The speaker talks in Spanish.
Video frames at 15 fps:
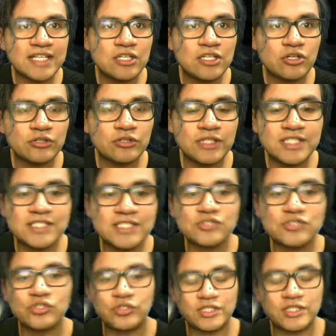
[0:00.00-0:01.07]
lo que utilizan
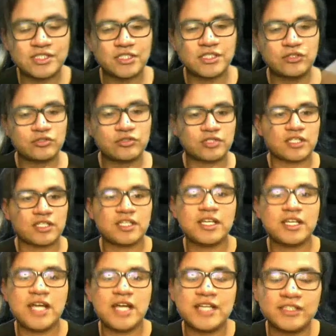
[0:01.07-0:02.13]
son distintos eh,
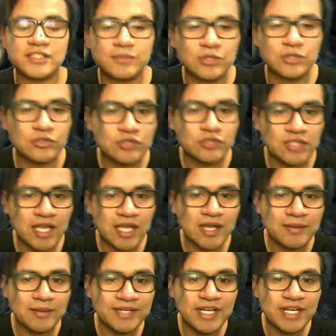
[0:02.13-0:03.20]
antivirus que
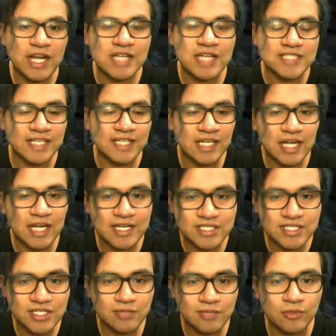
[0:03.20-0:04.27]
van a analizar el
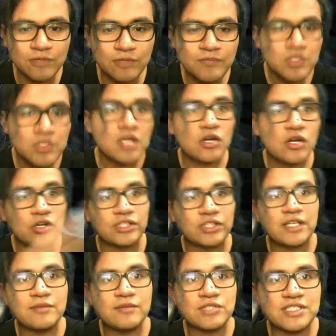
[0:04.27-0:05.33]
archivo. Lo que
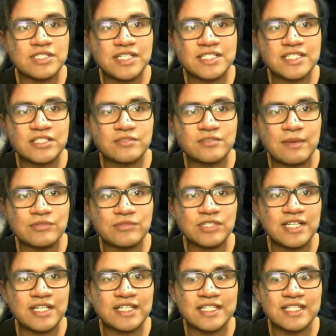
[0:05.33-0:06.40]
tenemos que hacer es que nos vamos a ir
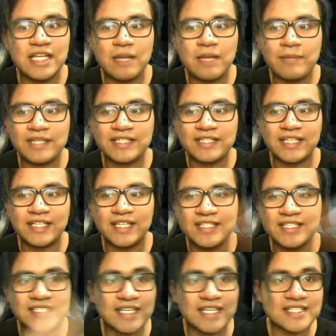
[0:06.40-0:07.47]
aquí a la parte que
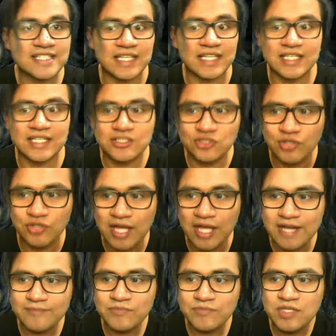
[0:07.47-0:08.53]
dice seleccionar.
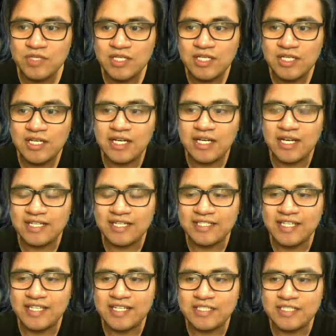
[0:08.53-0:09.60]
Aquí
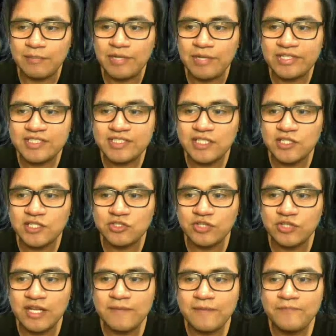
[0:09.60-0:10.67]
en esta parte, seleccionar